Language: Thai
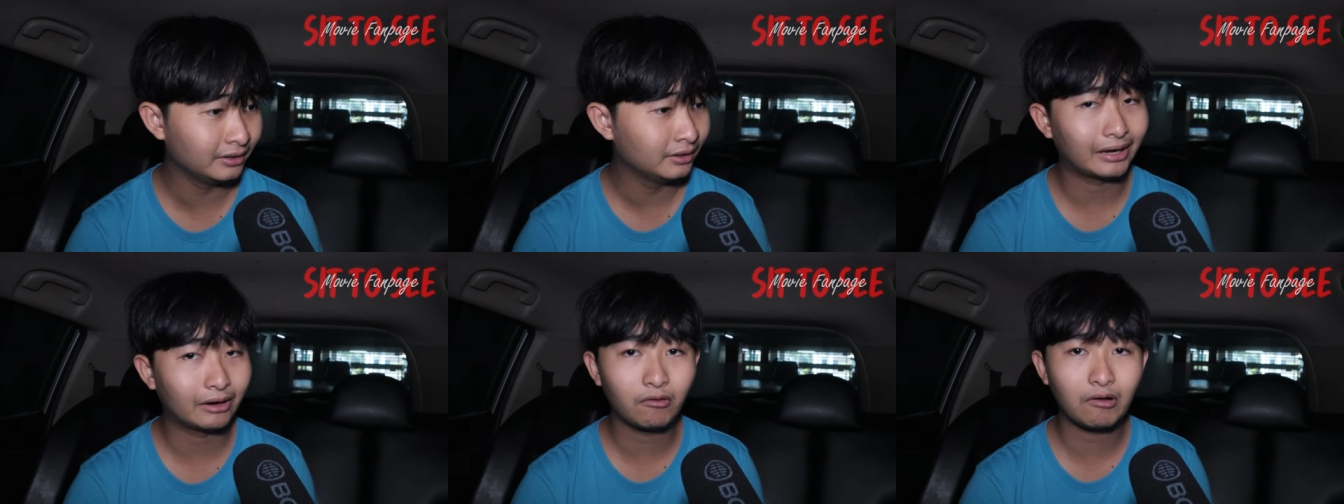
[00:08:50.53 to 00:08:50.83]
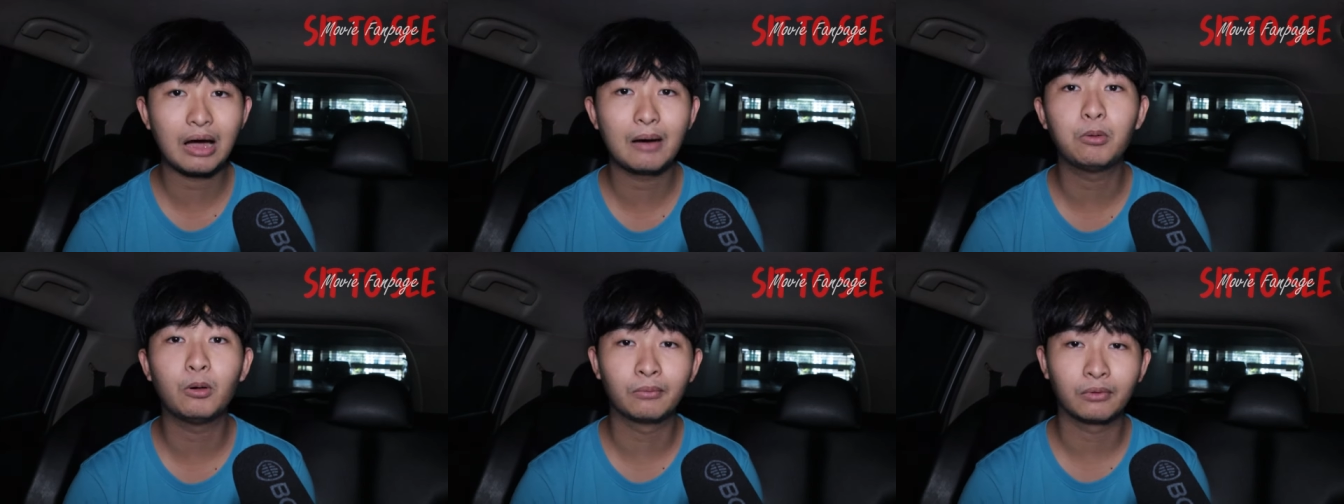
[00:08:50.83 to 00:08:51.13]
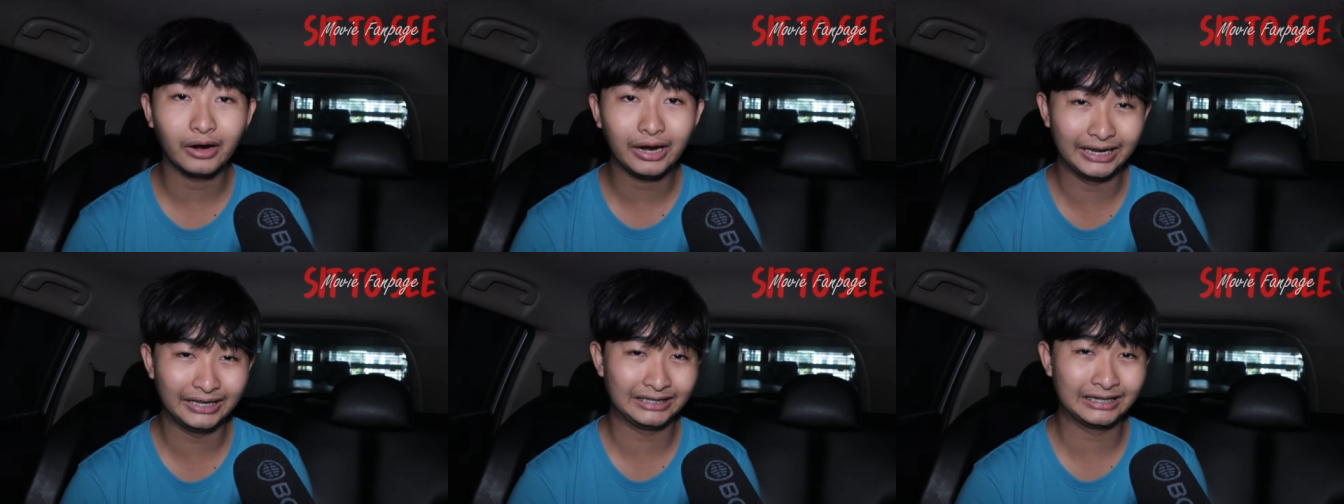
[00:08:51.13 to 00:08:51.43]
แต่ว่าผม
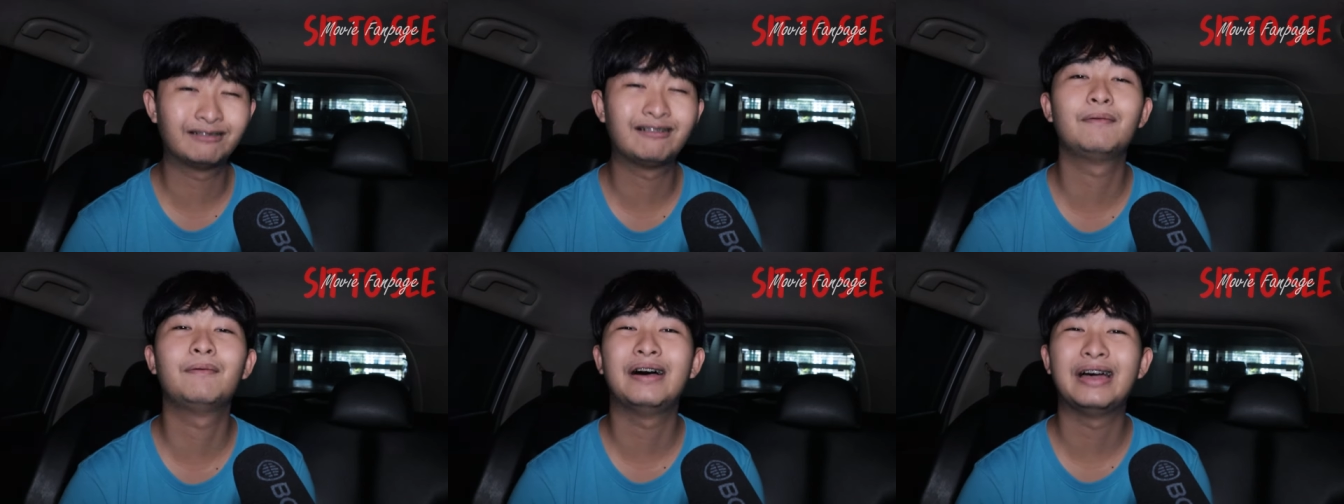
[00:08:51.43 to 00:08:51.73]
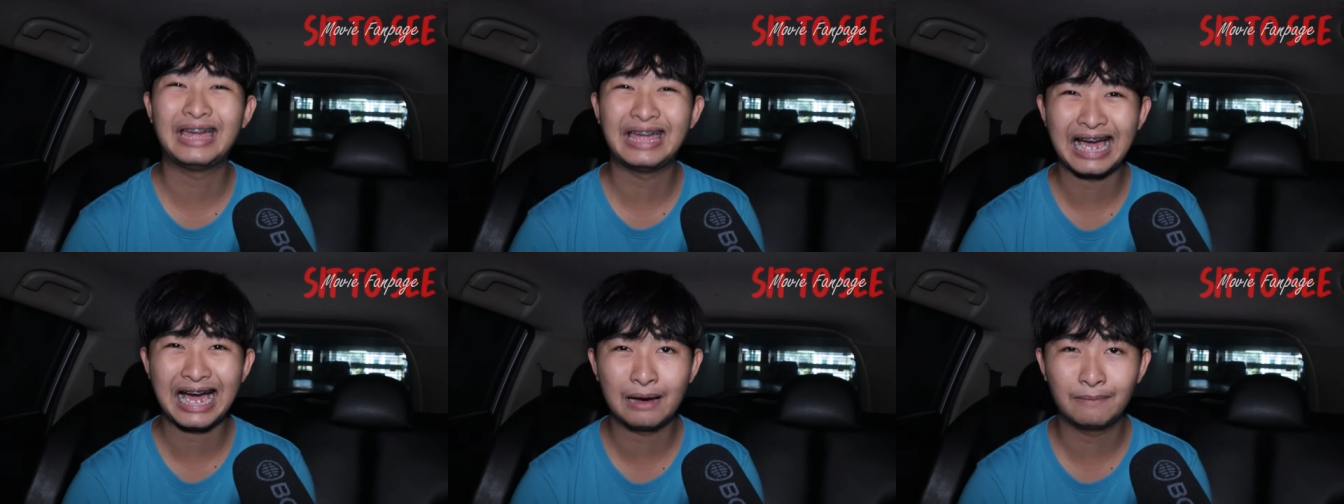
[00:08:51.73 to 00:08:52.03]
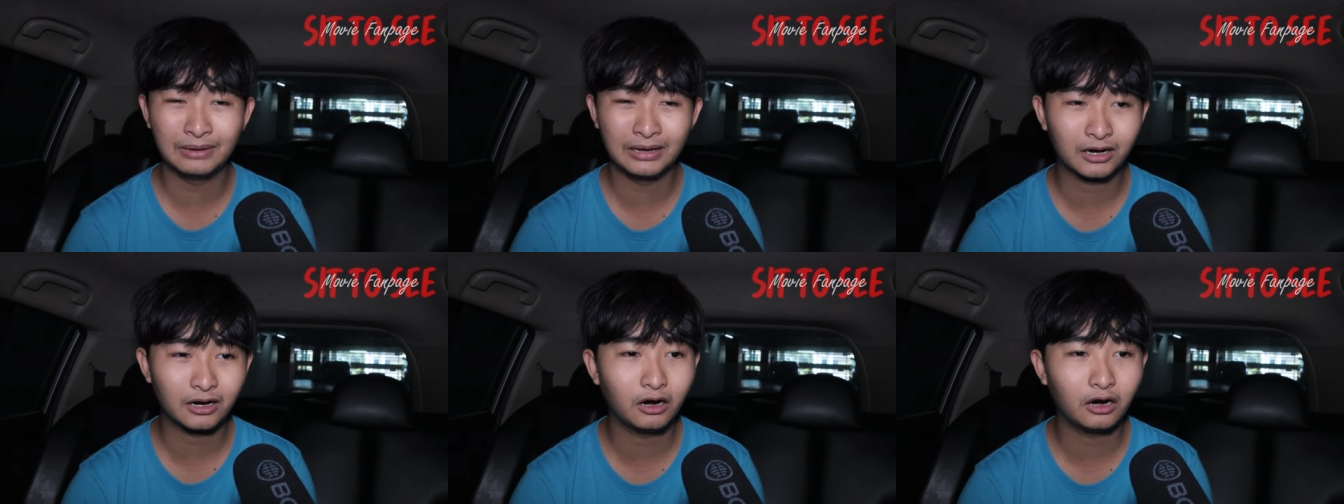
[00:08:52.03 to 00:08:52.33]
ก็เห็นถึงความพยายาม
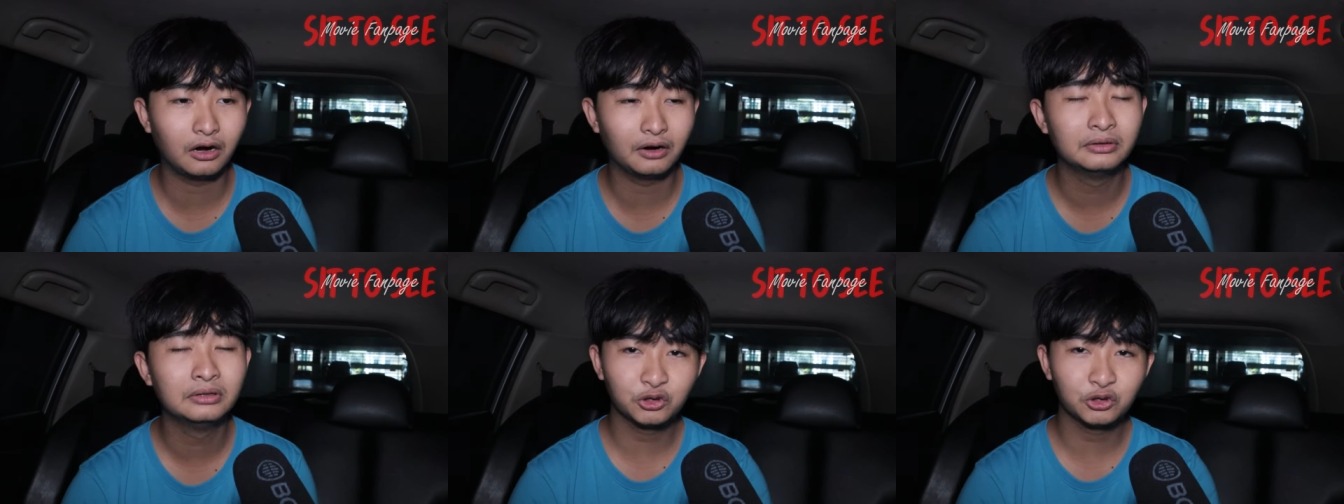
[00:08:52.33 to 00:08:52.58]
แล้วก็